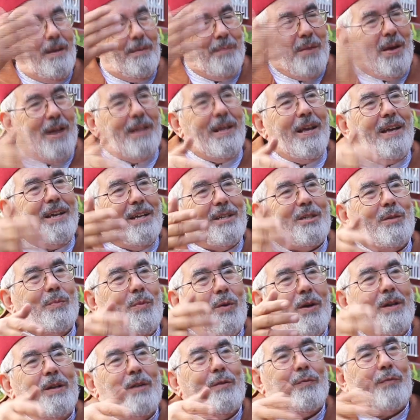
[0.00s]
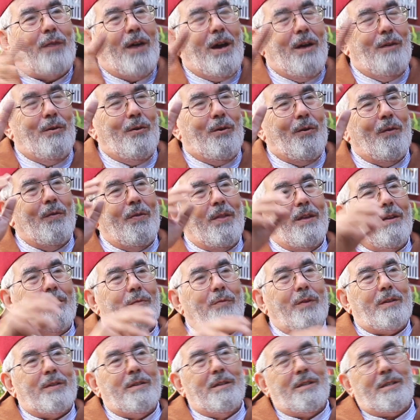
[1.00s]
ماذا يجب أن يفعلوا
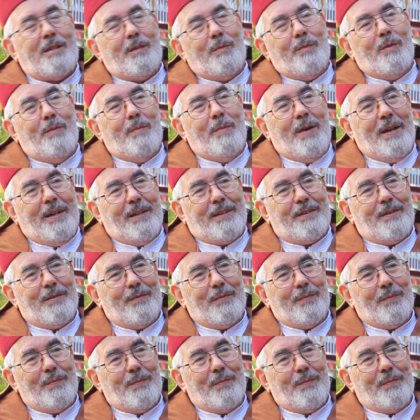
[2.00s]
في تنصيب الملك